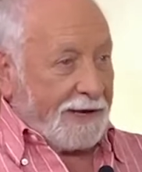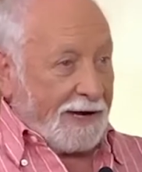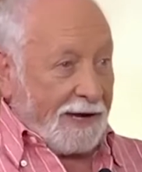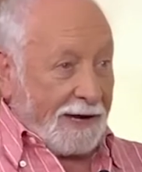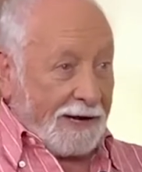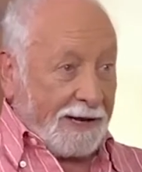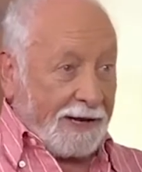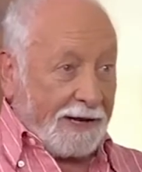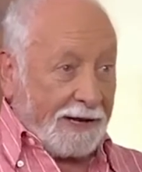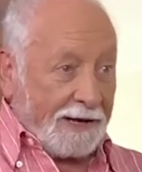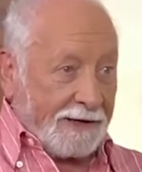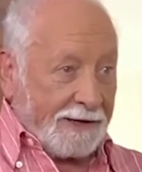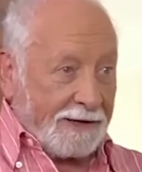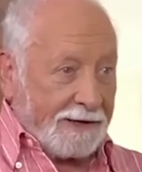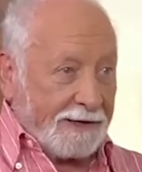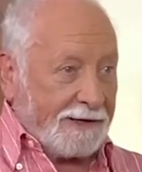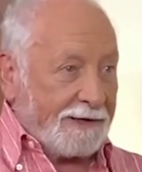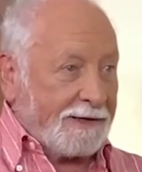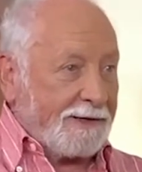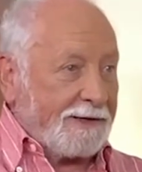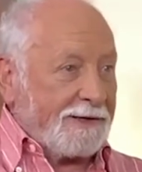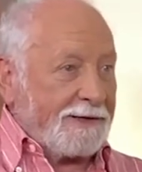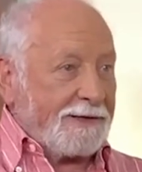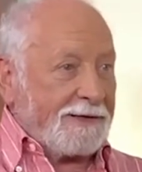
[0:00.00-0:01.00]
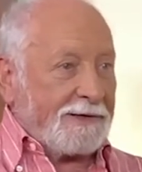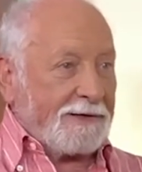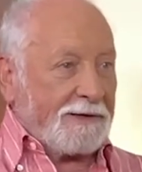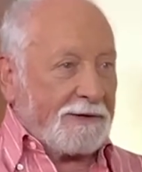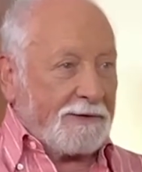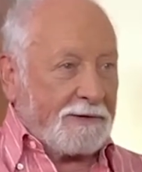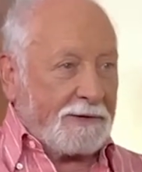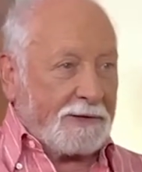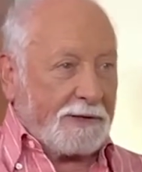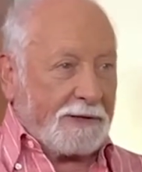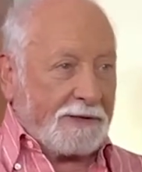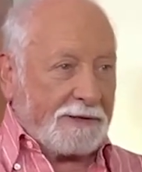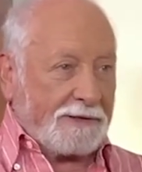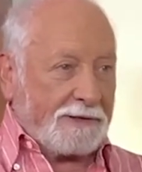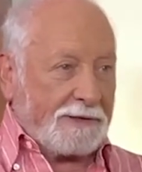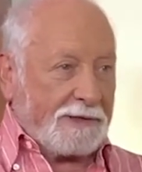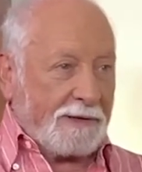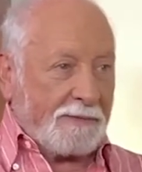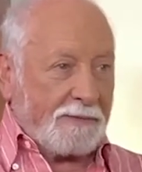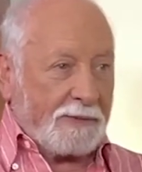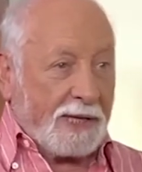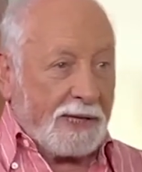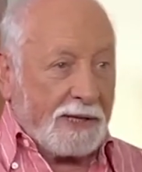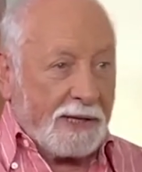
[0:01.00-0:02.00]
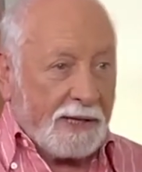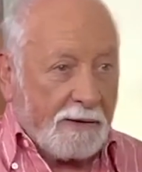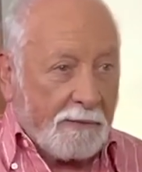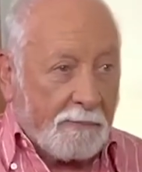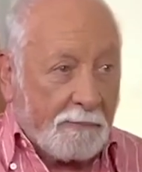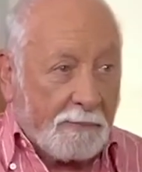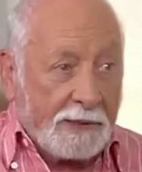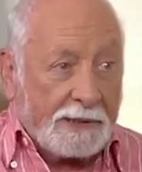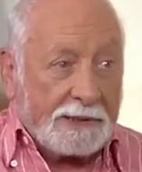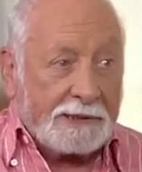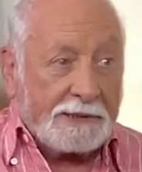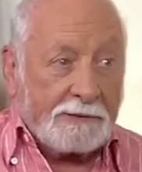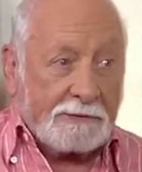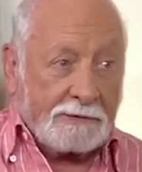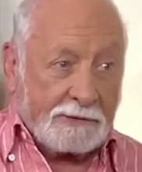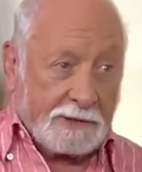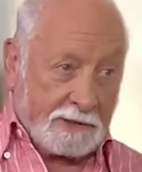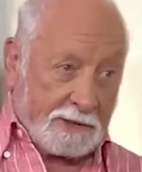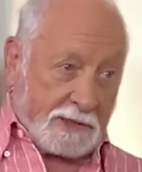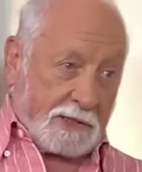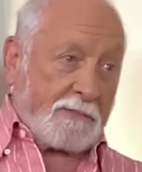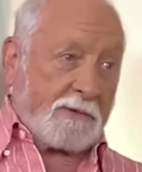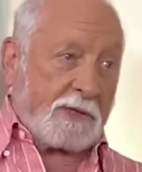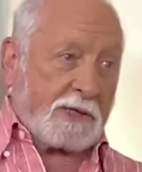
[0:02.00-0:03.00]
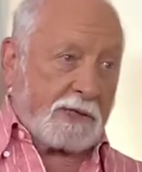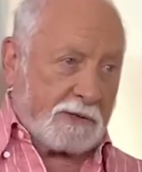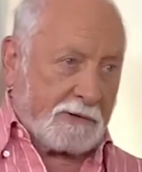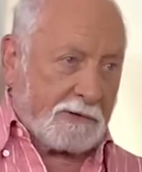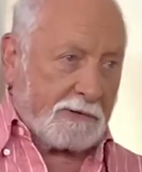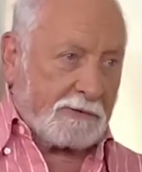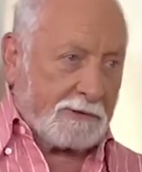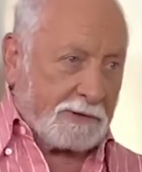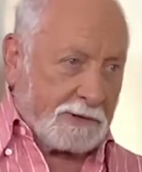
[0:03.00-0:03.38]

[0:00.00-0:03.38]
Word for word: alegre. Es decir, la mirada expresa un sentimiento.